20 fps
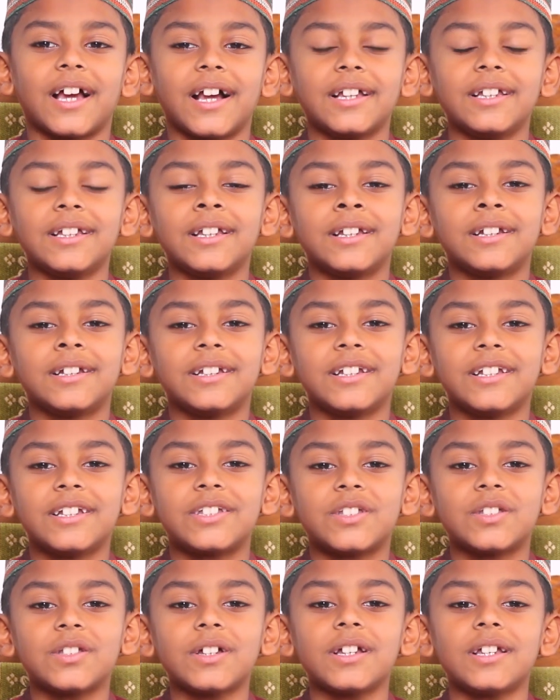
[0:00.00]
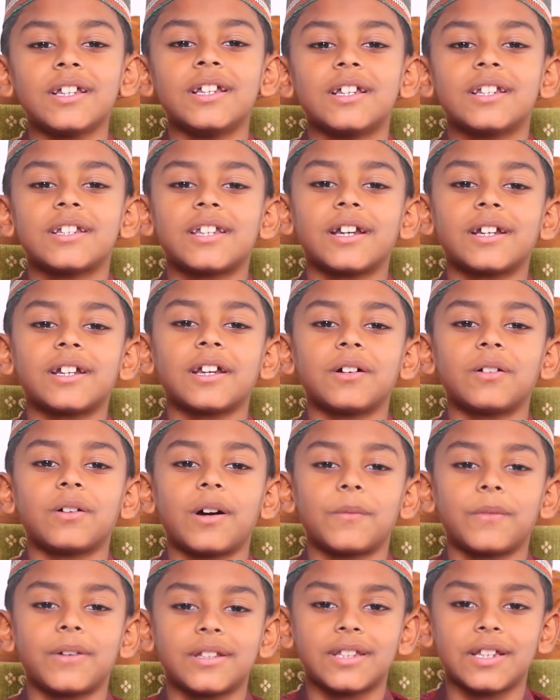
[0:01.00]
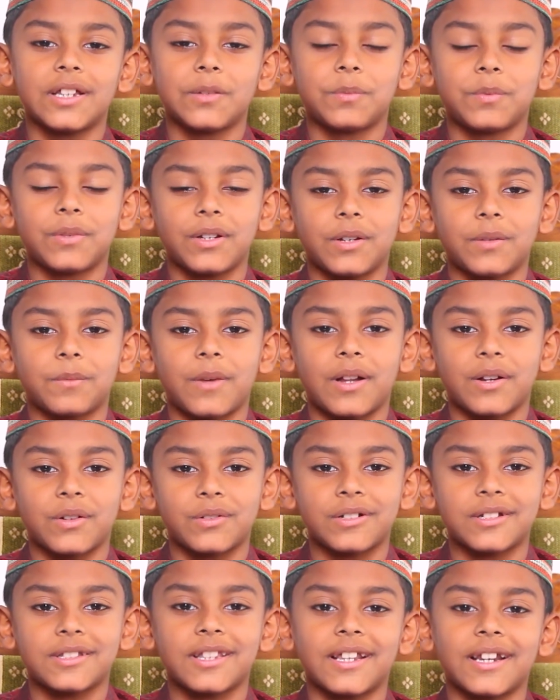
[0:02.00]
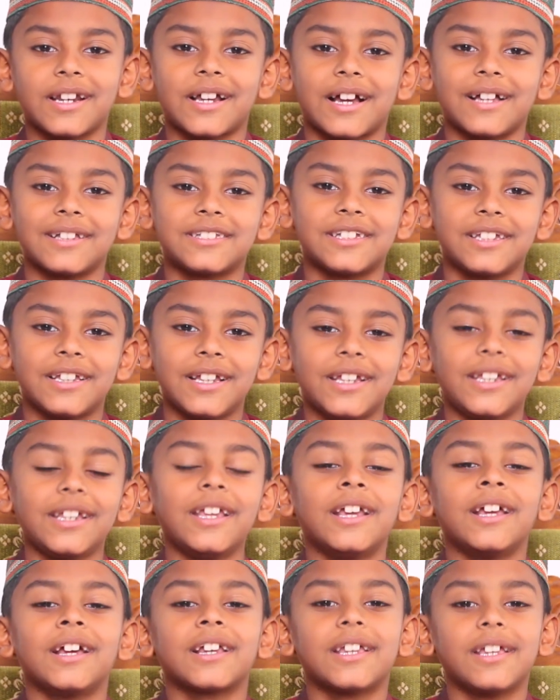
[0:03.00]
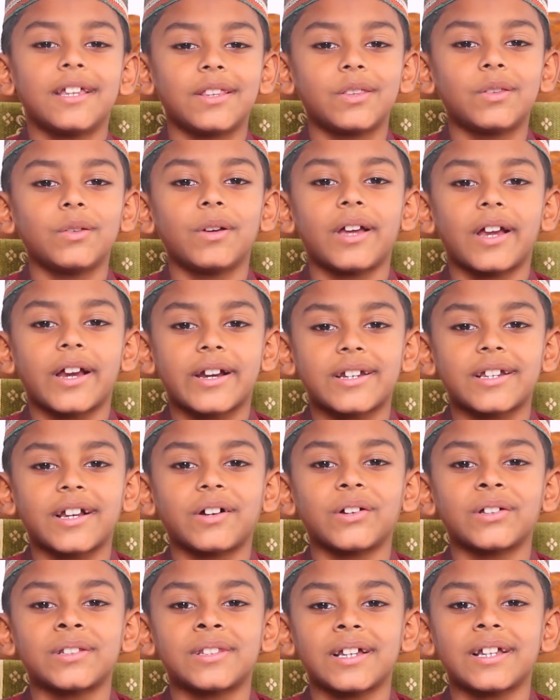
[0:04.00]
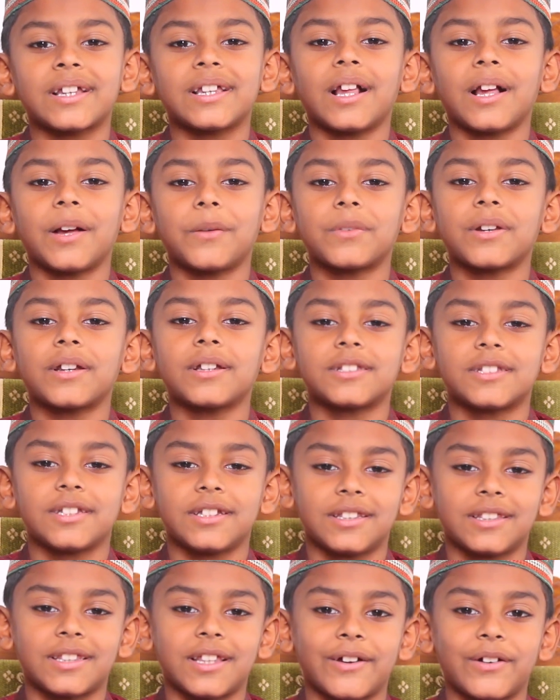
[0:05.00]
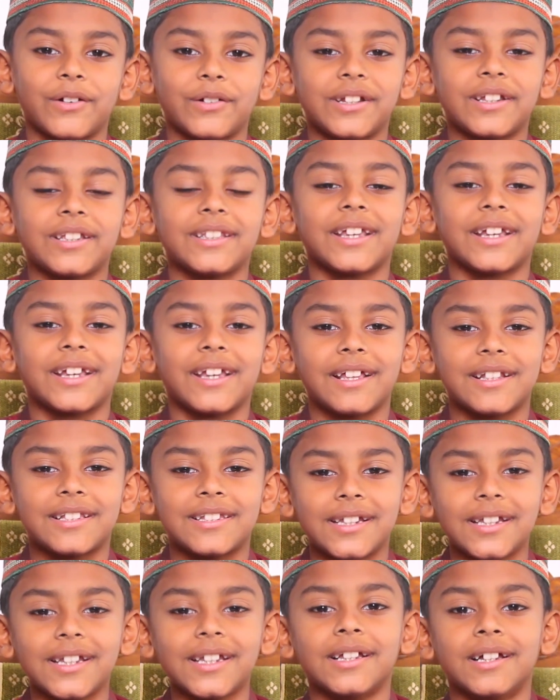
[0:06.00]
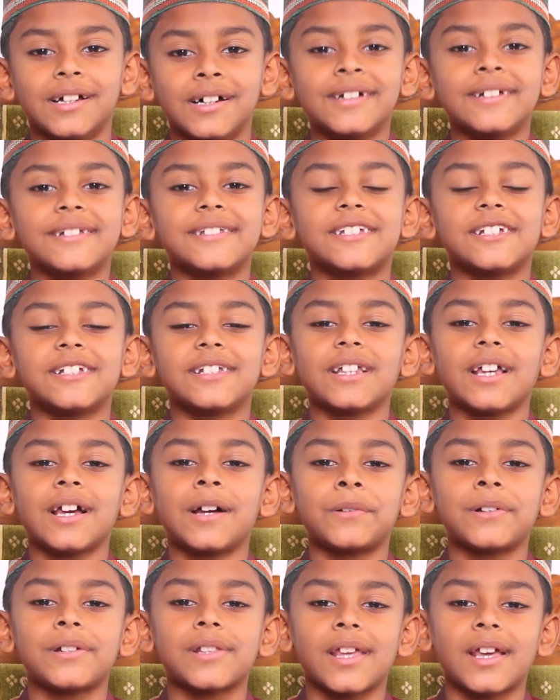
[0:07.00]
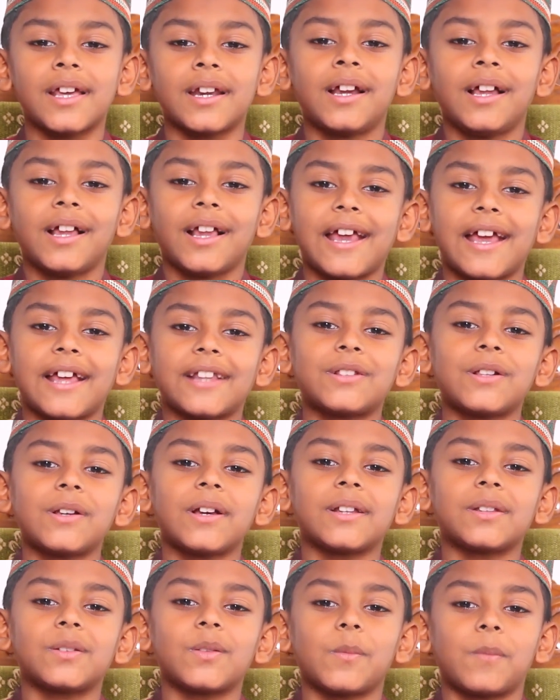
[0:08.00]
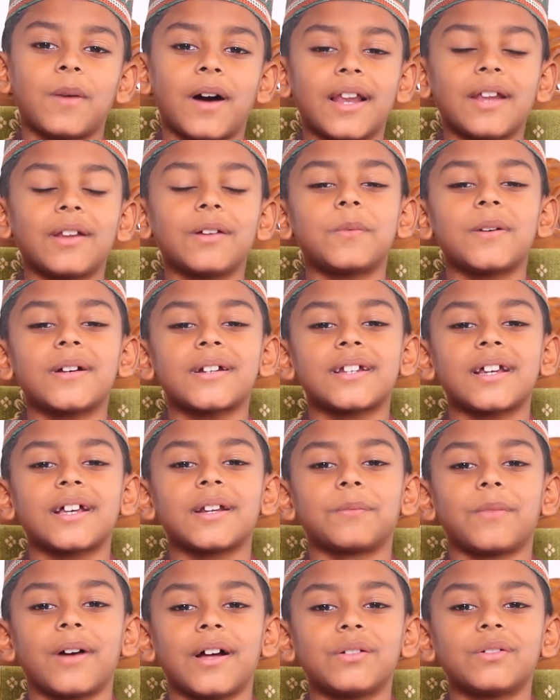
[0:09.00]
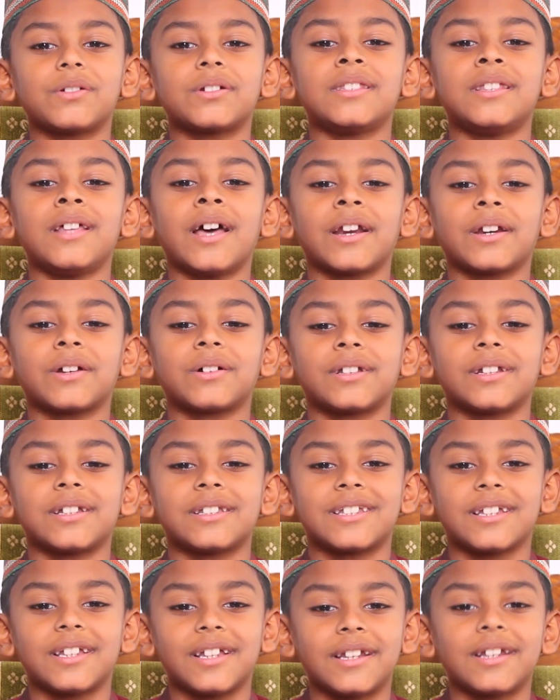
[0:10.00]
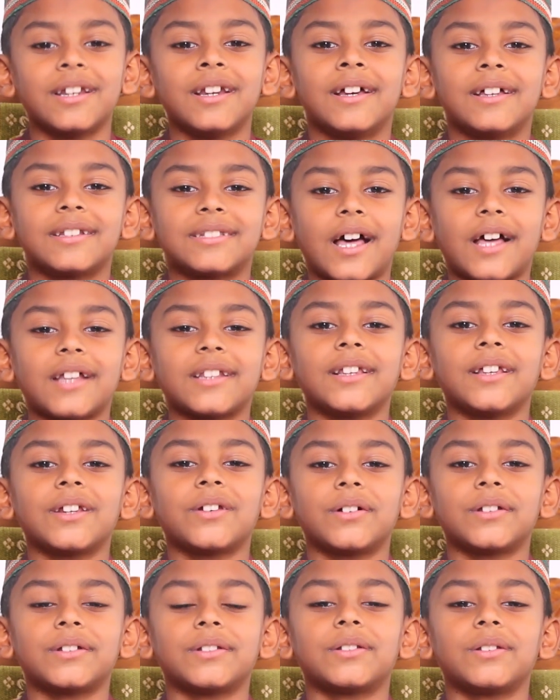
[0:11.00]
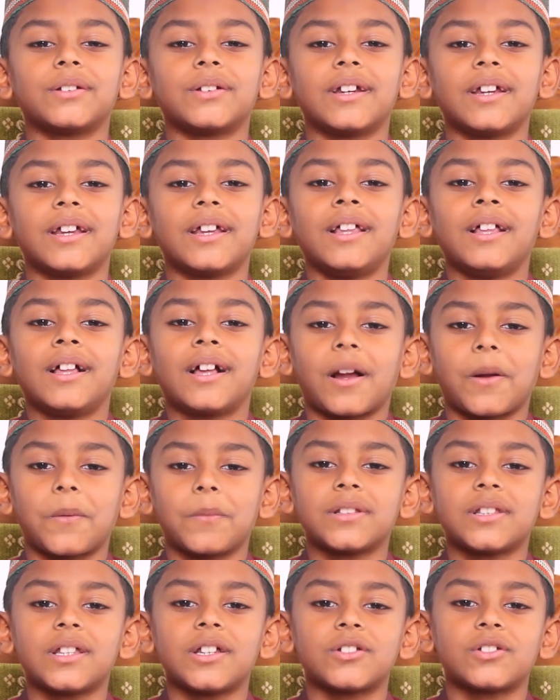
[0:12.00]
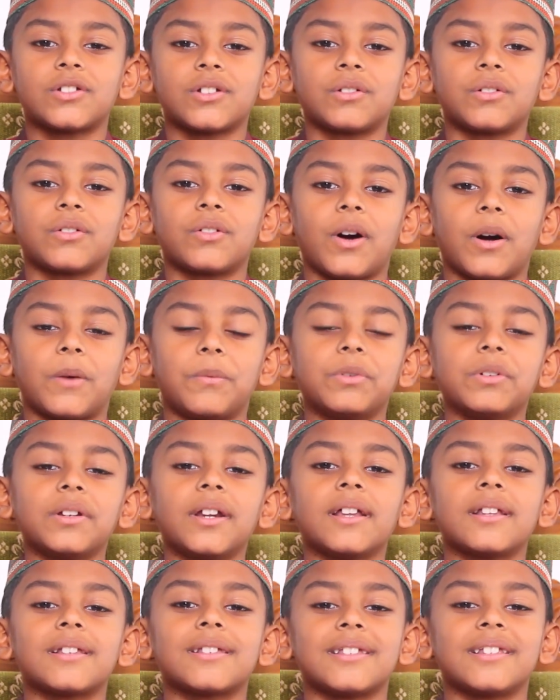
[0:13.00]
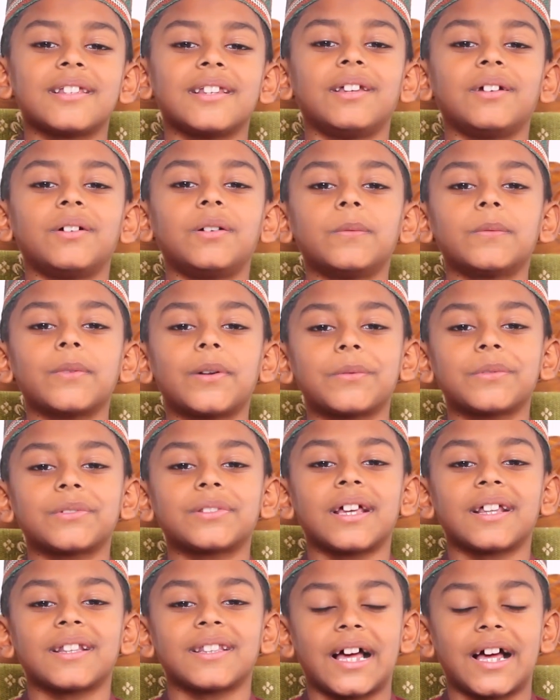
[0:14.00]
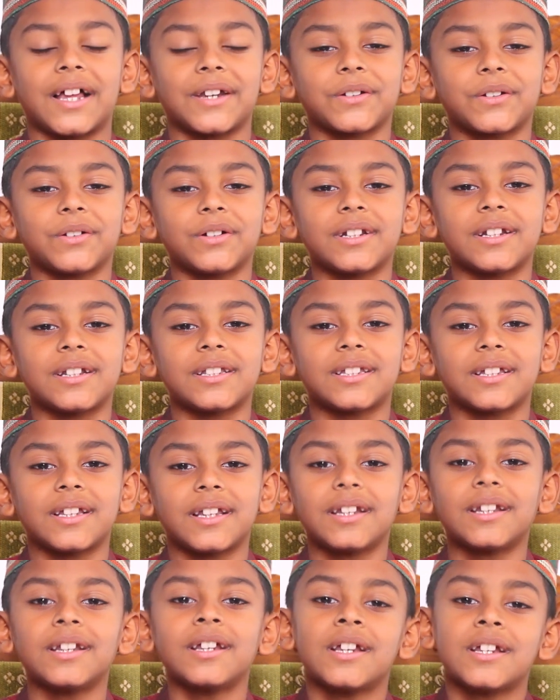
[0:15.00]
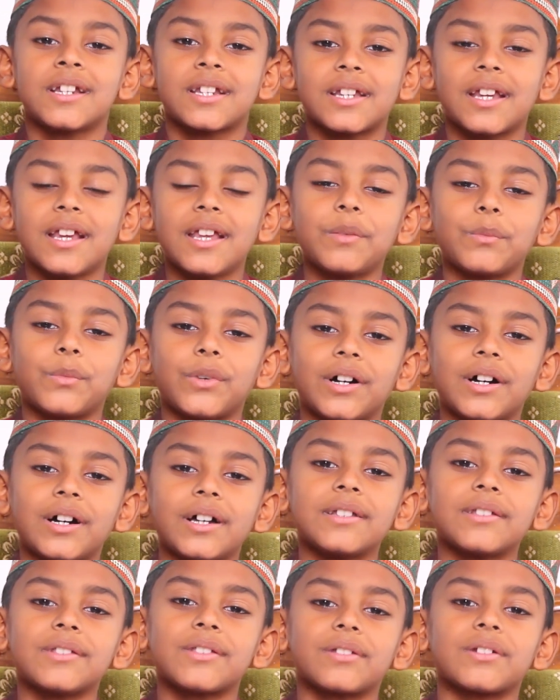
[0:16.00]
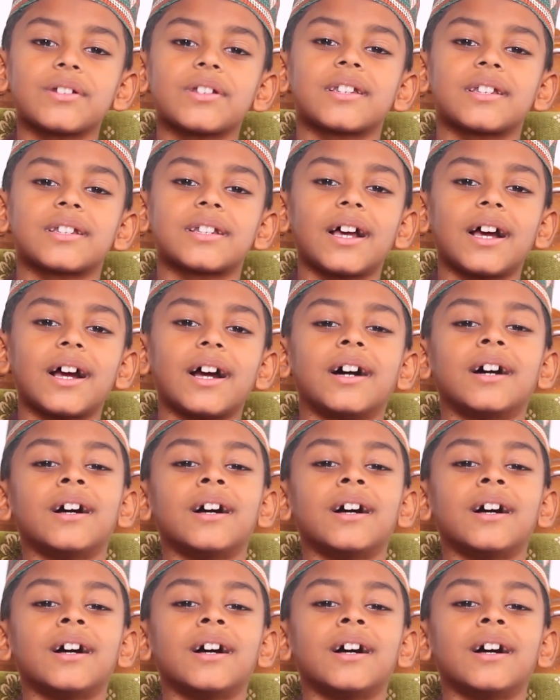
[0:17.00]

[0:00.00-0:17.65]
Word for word: যাই নিশ্চয় সেটা সেটাও আমাদের প্রিয় মানুষদের কাছেই কিন্তু একটা কথা কি আমরা চিন্তা করে দেখেছি যিনি আমাদের এত এত ভালোবাসার মানুষ দান করেছেন তাদের অন্তরে আমাদের জন্য অফুরান স্নেহ মমতা দান করেছেন সেই মহান স্রষ্টা